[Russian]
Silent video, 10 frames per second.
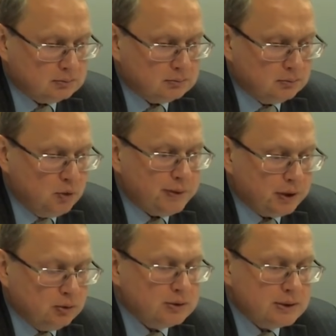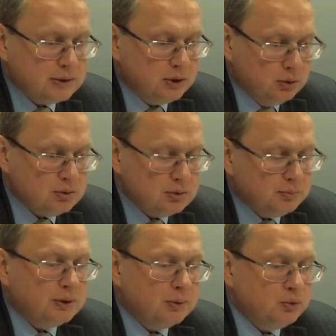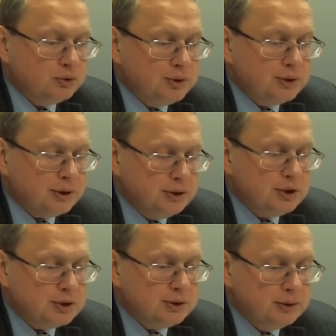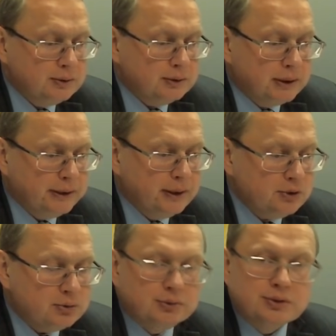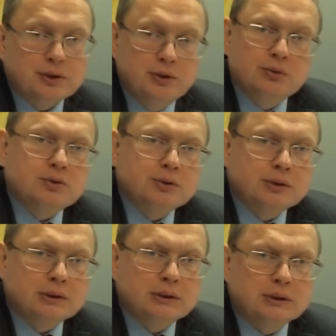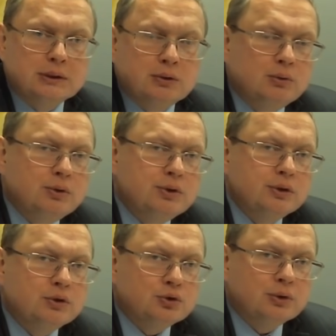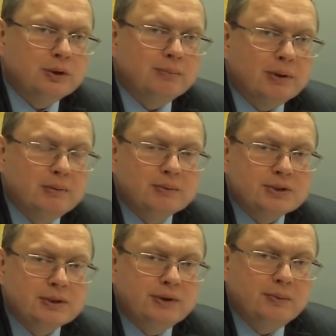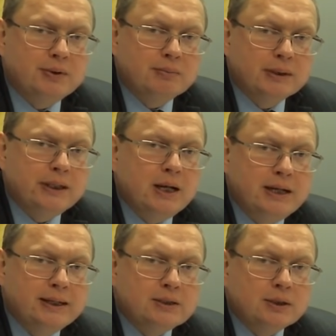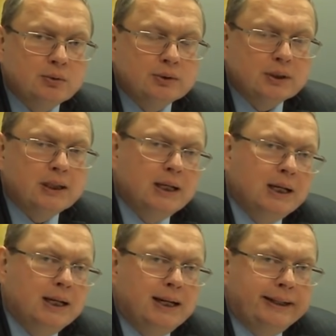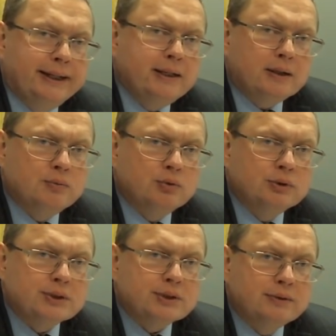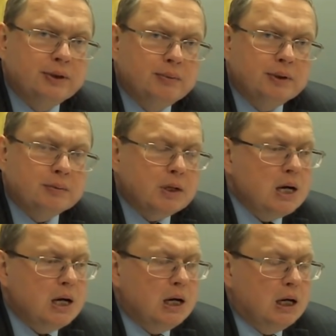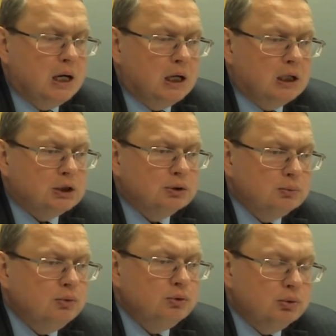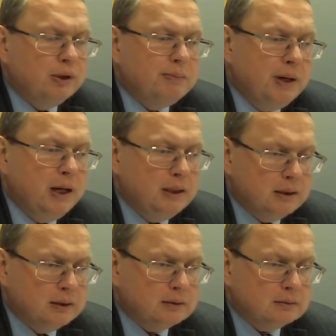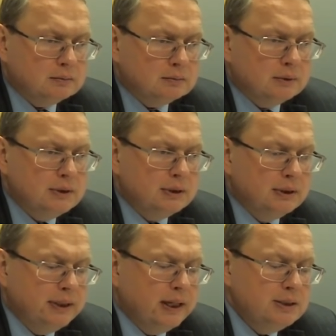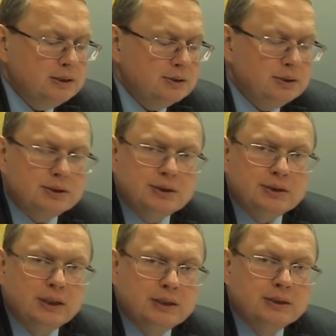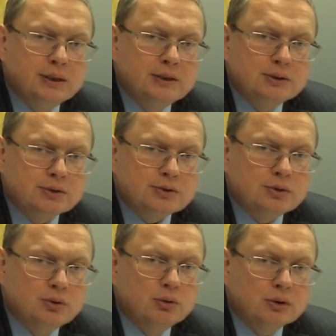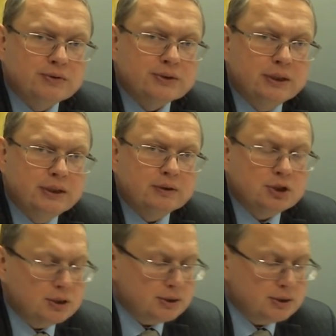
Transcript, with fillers: мой прогноз остается, потому что технический анализ он остается. А, другое дело, что там проблема со временем. Модель не дотянута, она не работает со временем. А, что будет укрепление где-то до 1,10-1,11 долларов за евро. Сейчас